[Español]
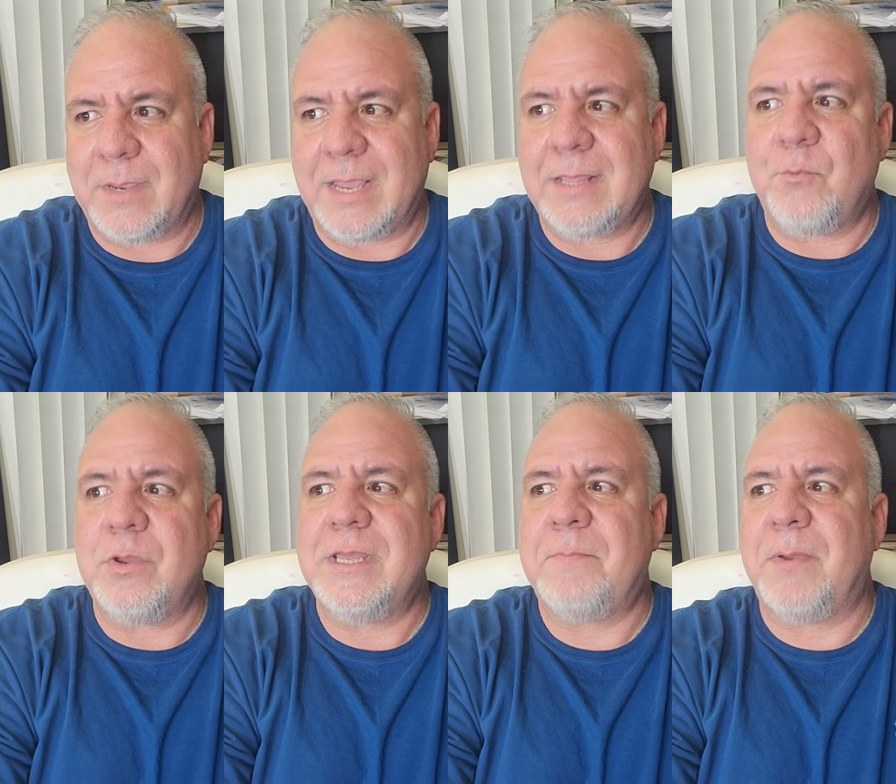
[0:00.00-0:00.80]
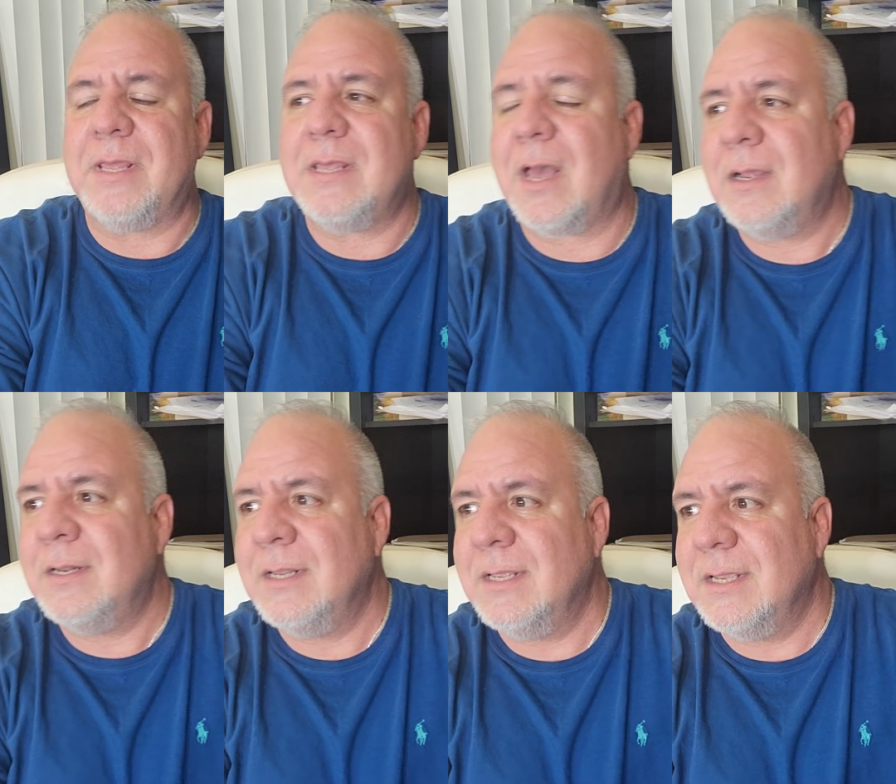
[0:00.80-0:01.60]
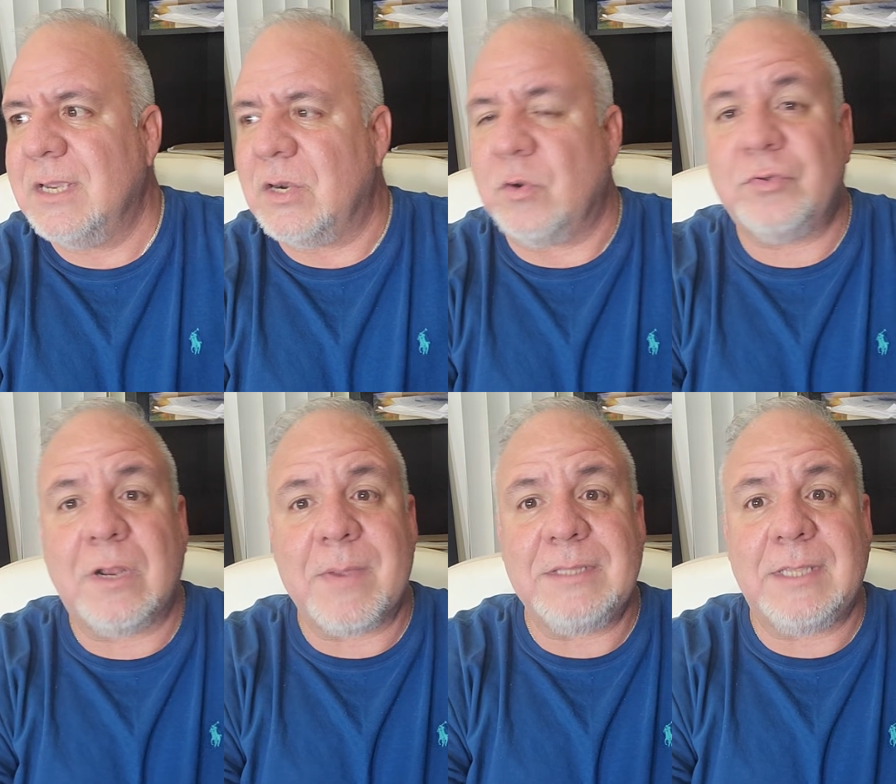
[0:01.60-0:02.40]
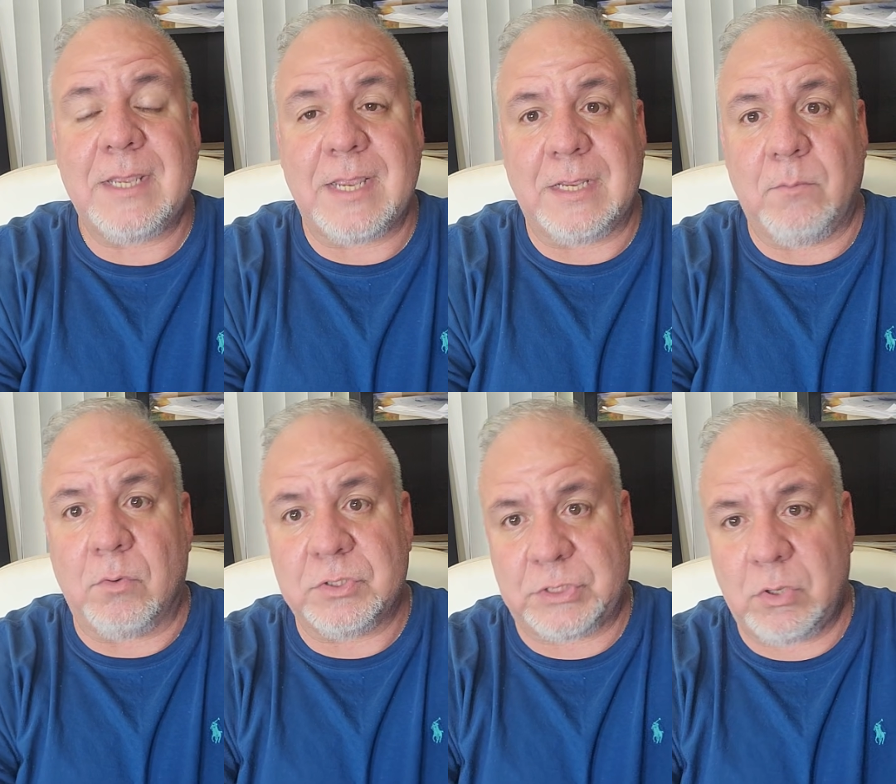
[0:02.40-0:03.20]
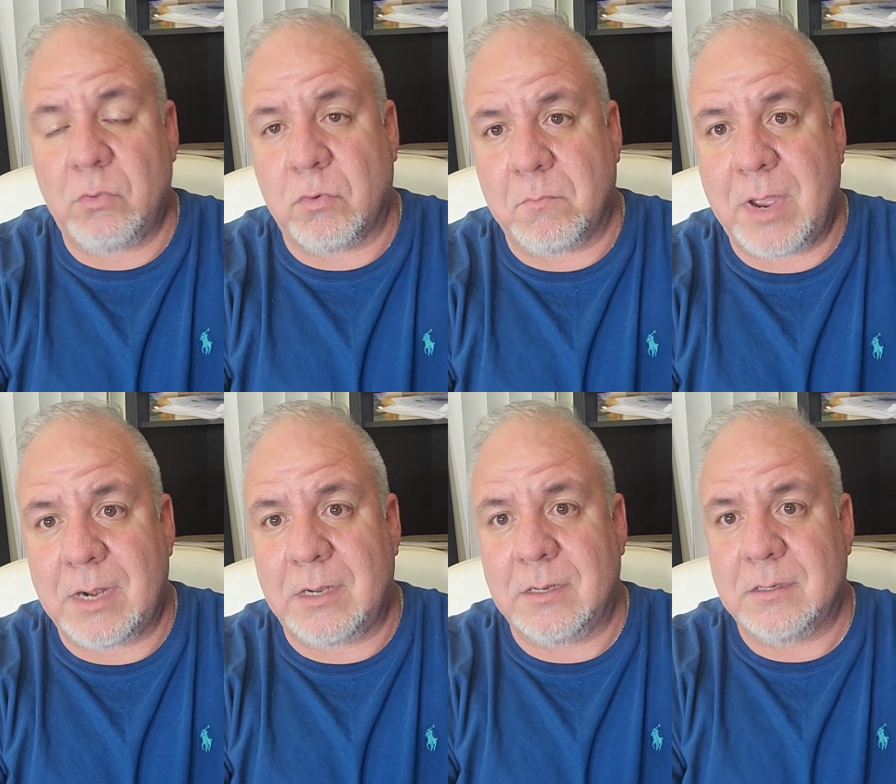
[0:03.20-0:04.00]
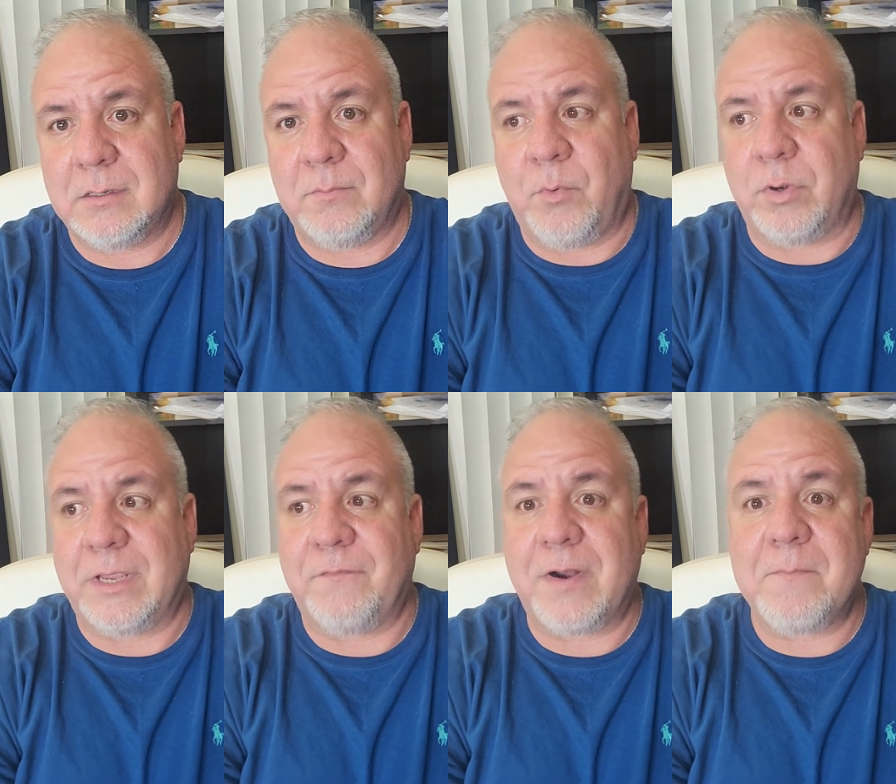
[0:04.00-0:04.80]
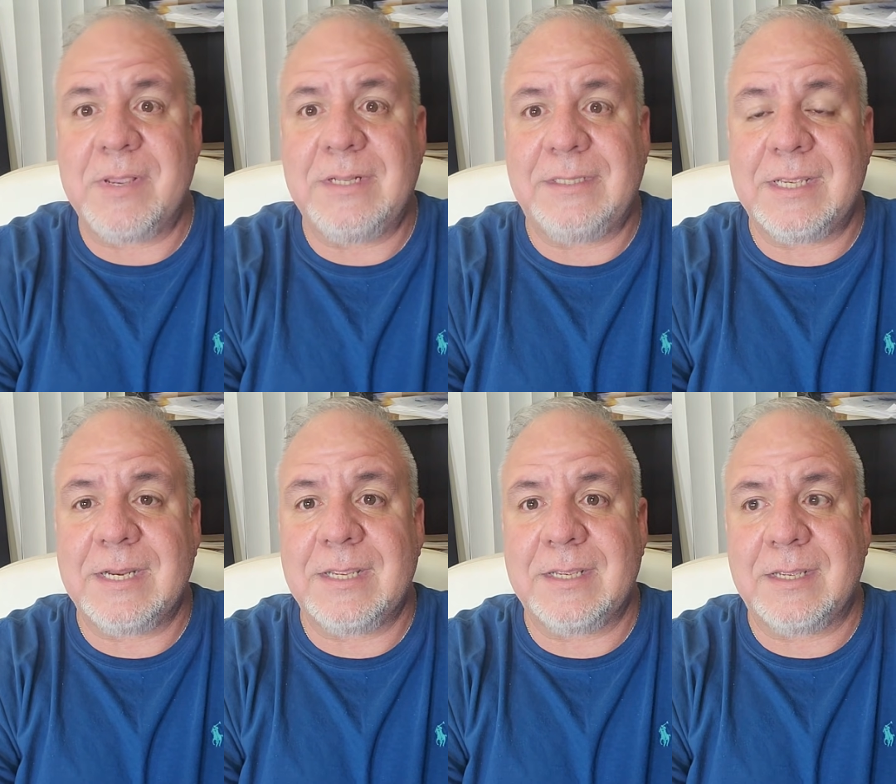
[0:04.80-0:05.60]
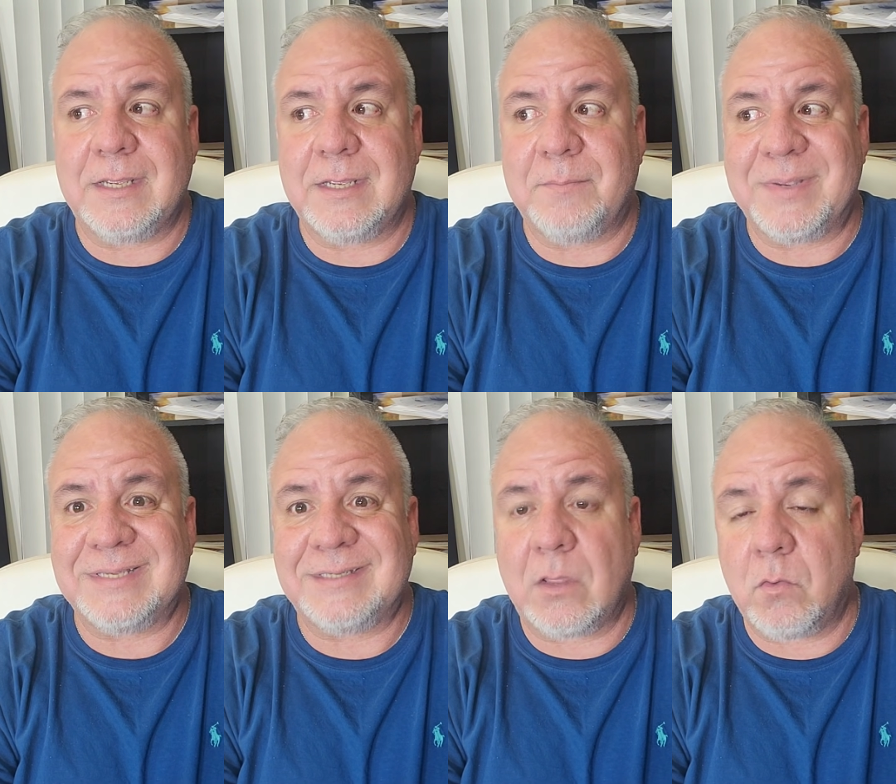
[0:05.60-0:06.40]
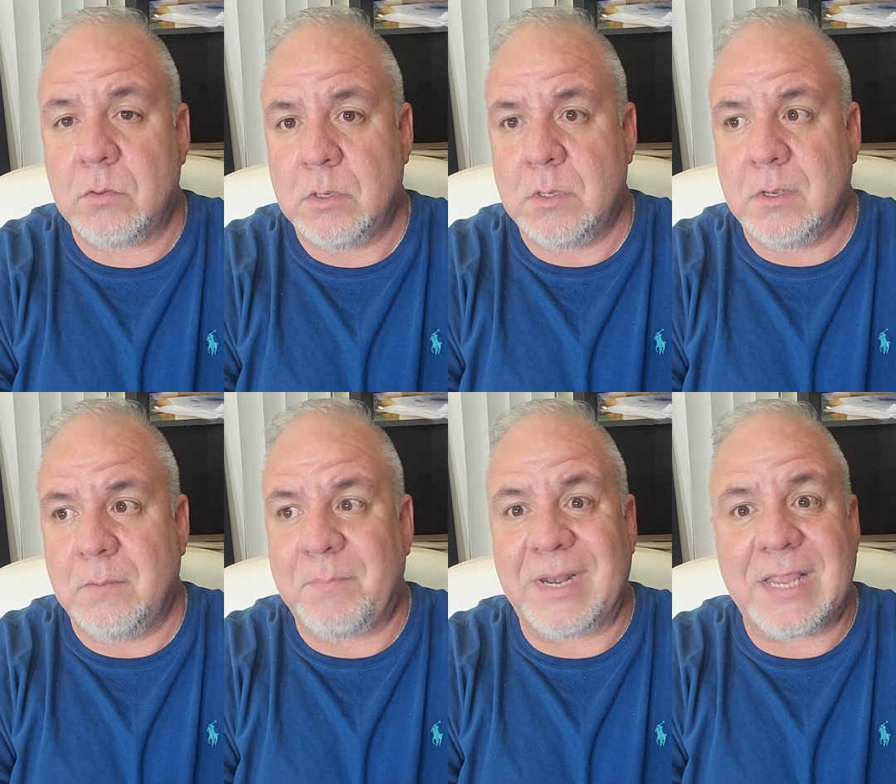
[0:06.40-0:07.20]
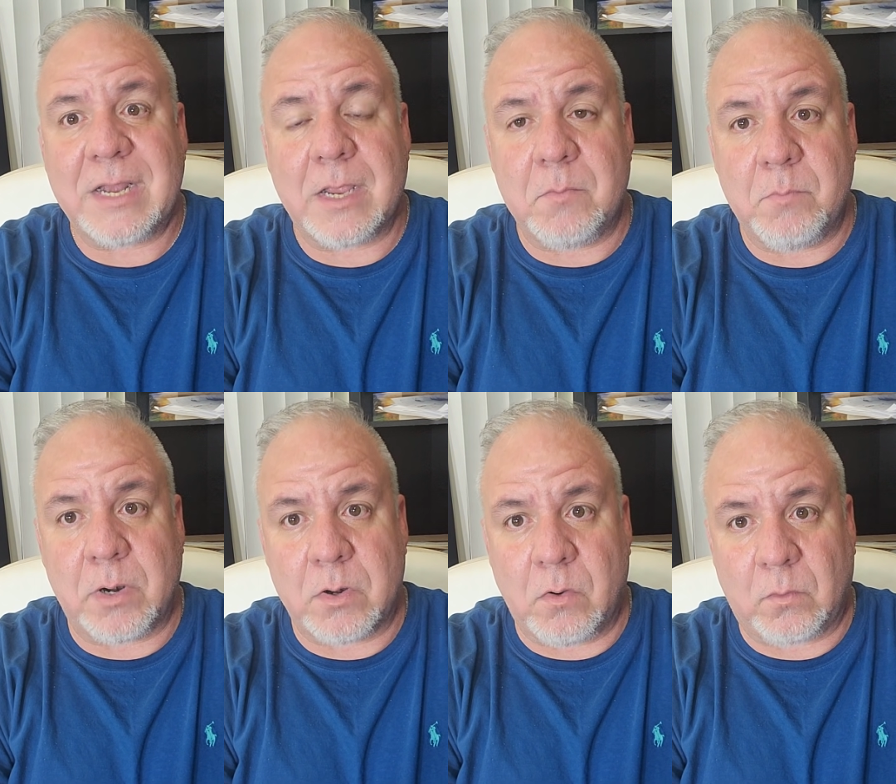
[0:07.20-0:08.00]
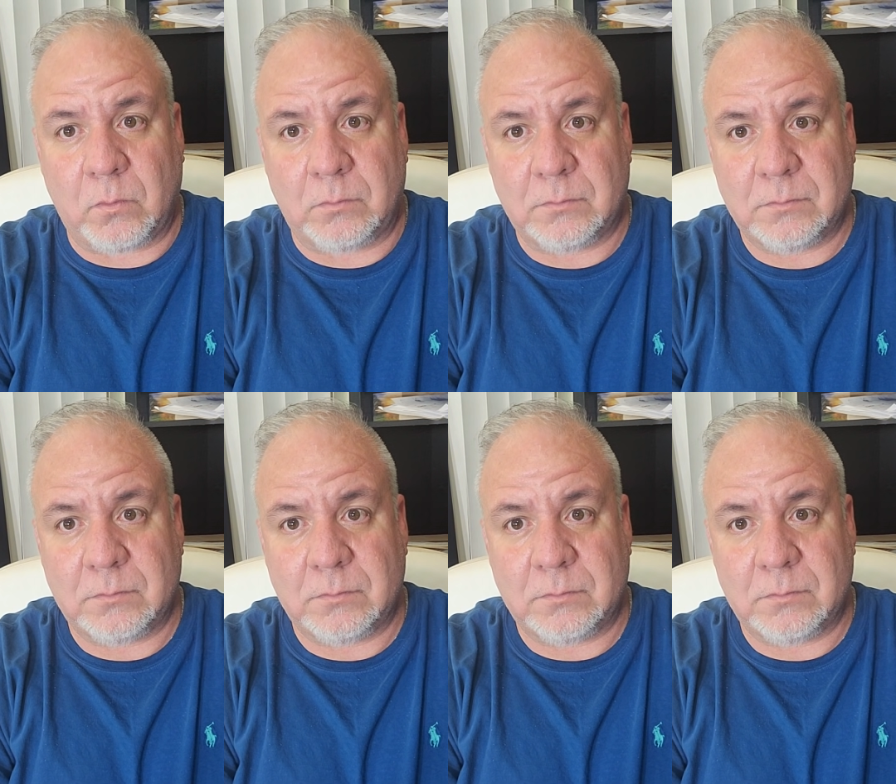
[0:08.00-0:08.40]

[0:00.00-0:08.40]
Es de y despedida, no solamente en el boxeo normal, porque Frank Mead tiene eh, pensado pelear en Burn Knuckle.